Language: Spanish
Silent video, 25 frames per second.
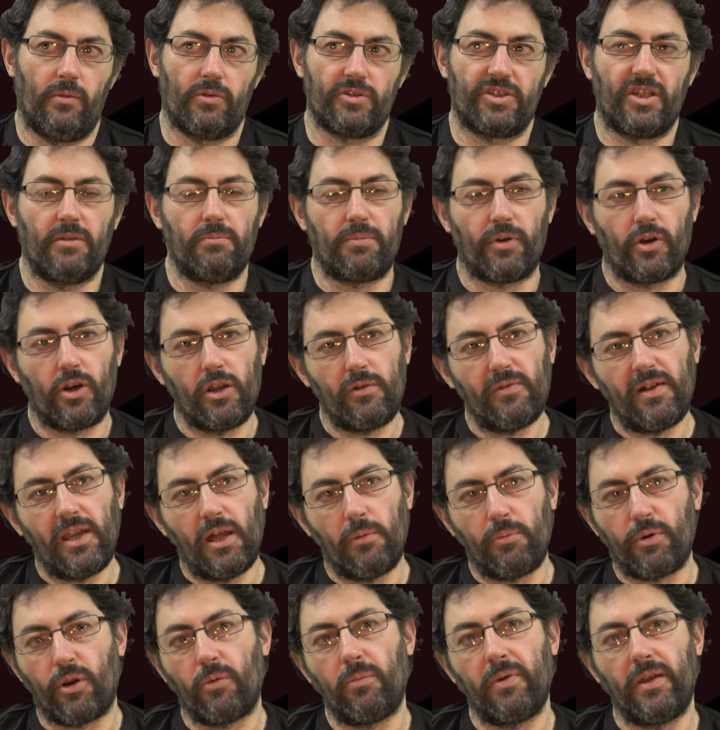el problema de
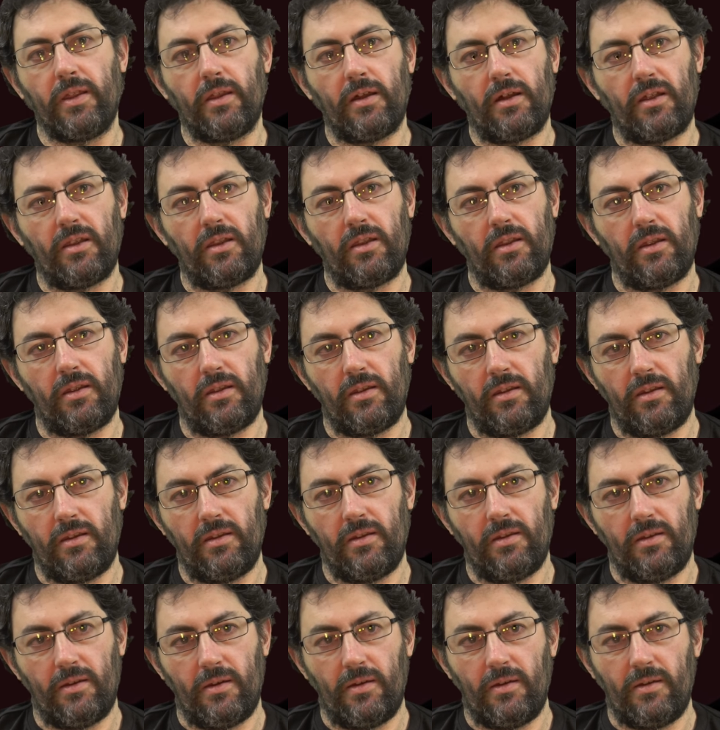la propiedad
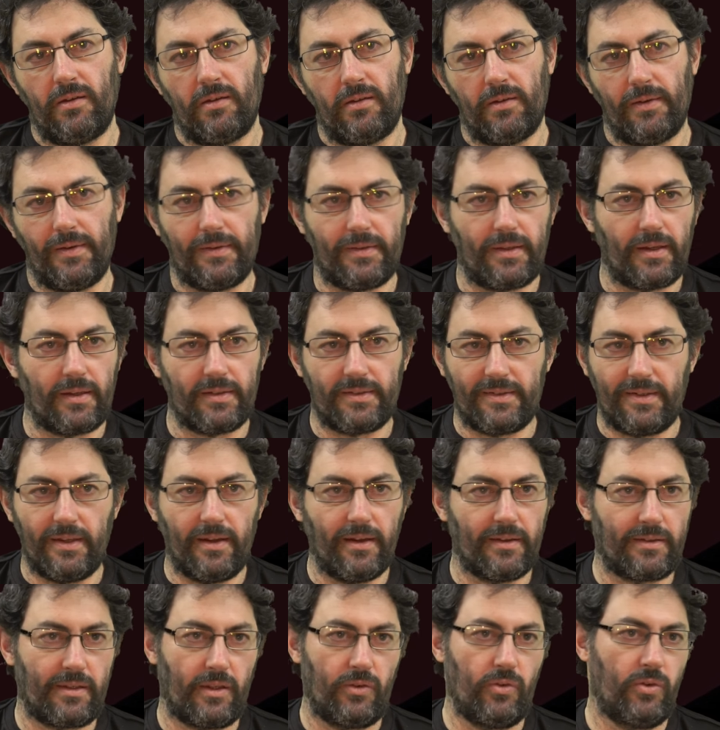está,
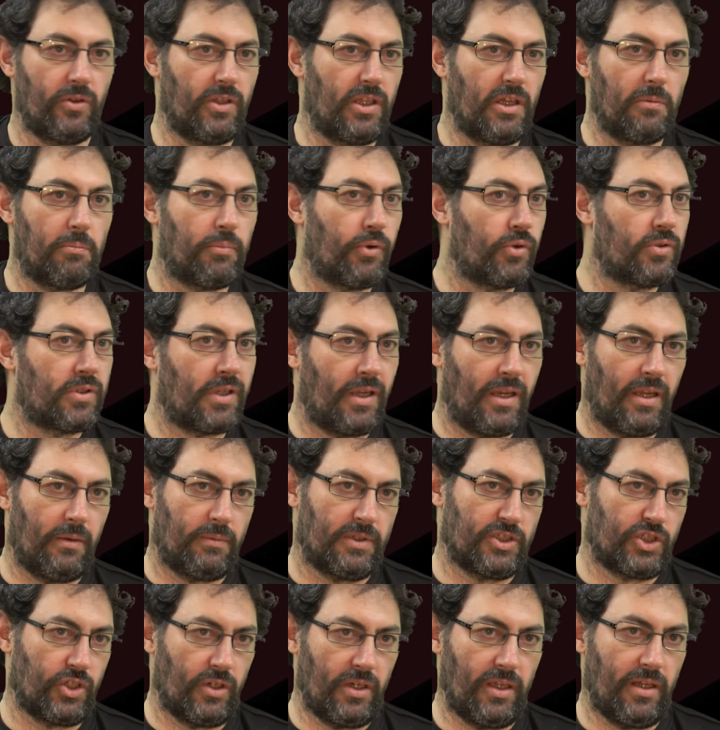sigue estando en disputa en la
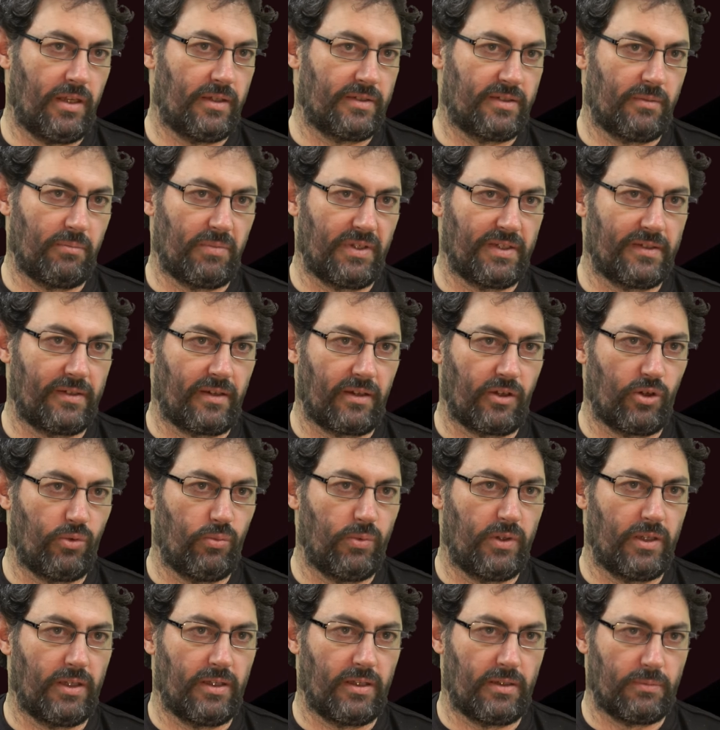mayoría de las empresas
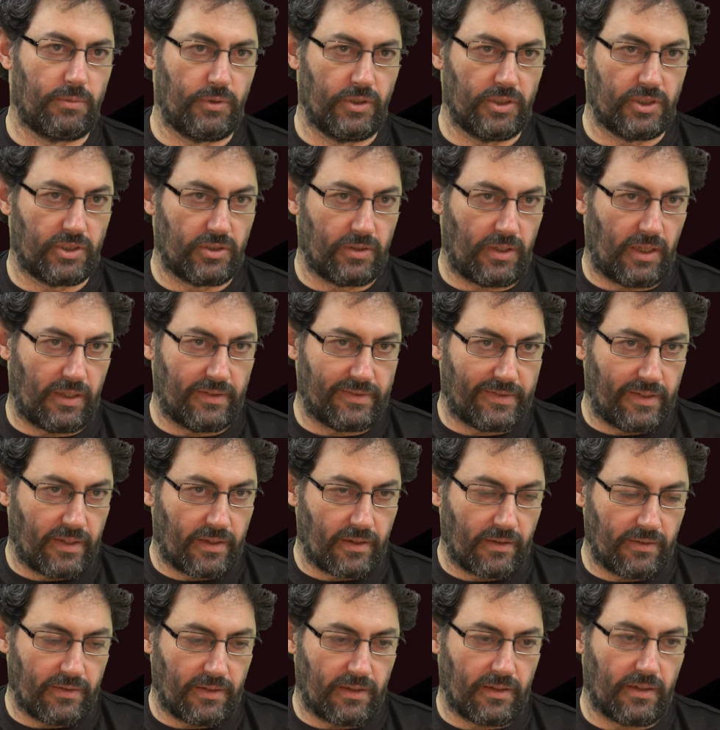recuperadas, porque al
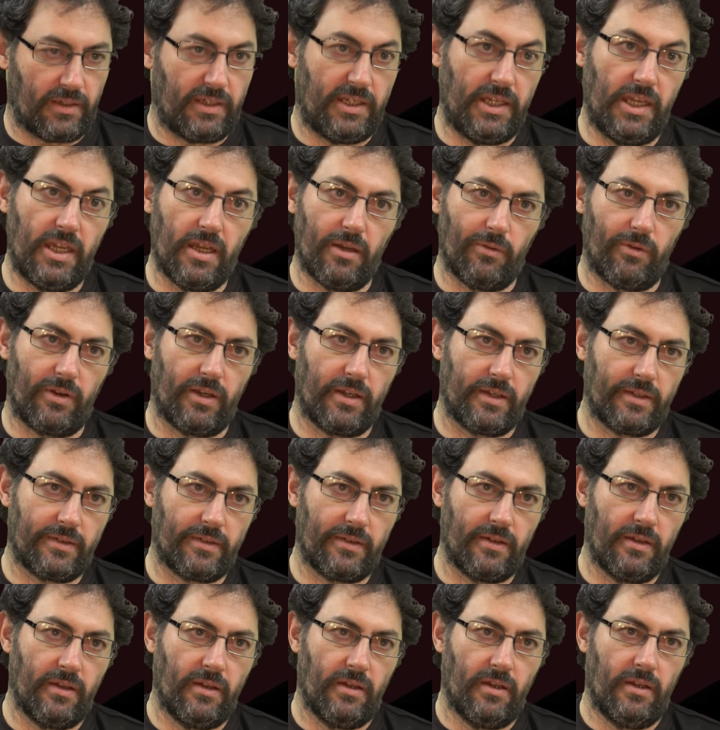ser
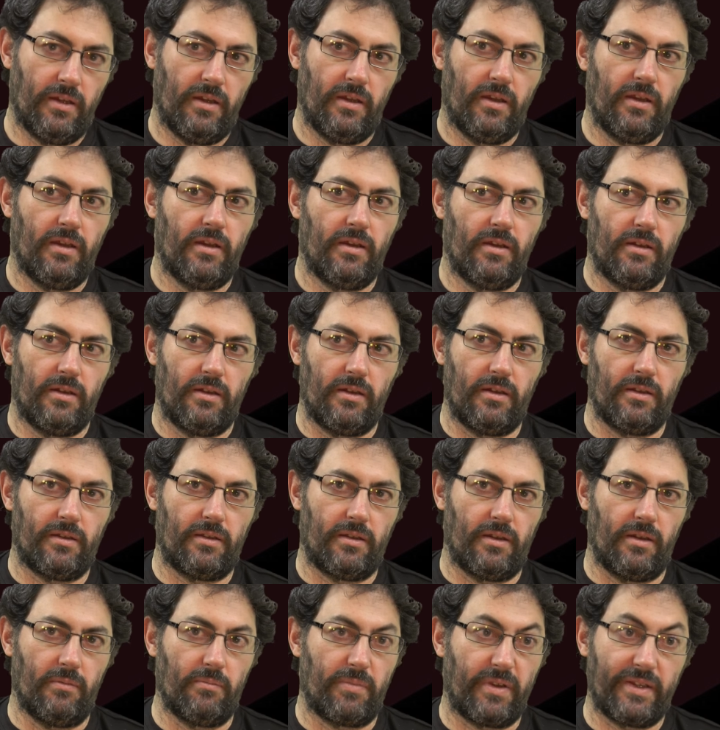quiebras,
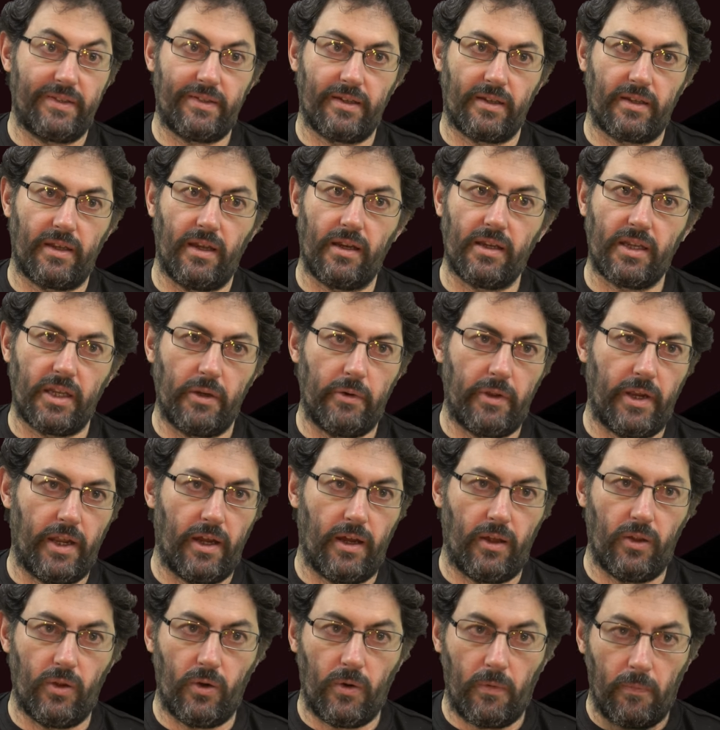este, empresas que han
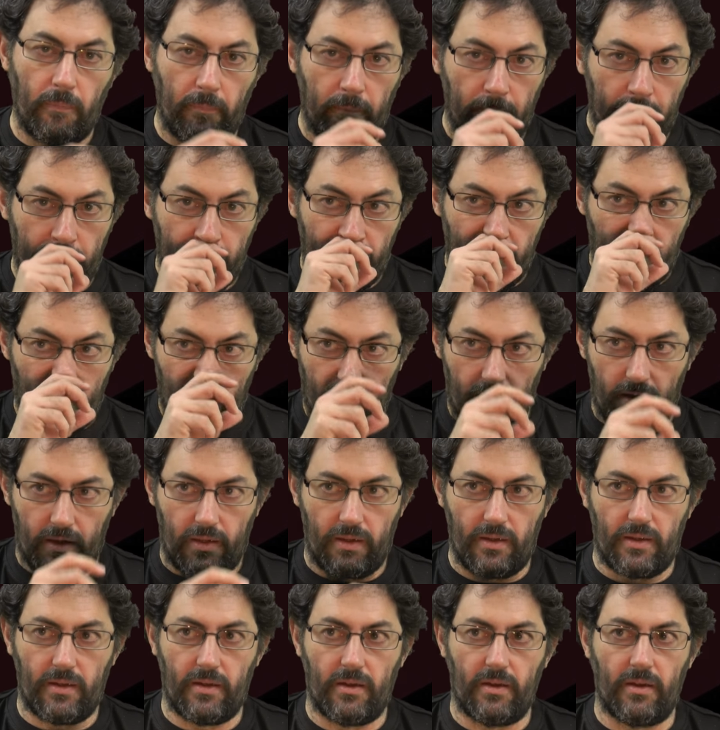quebrado,
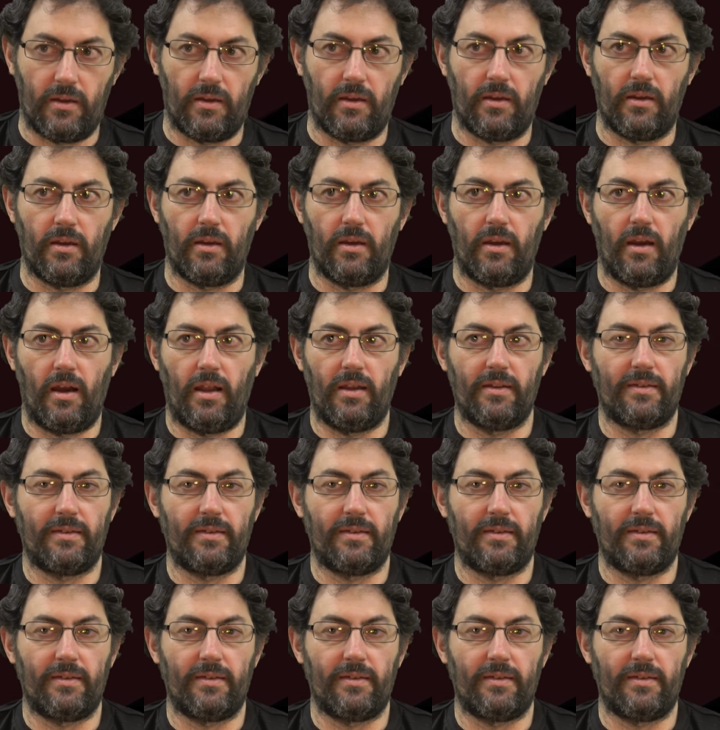eh,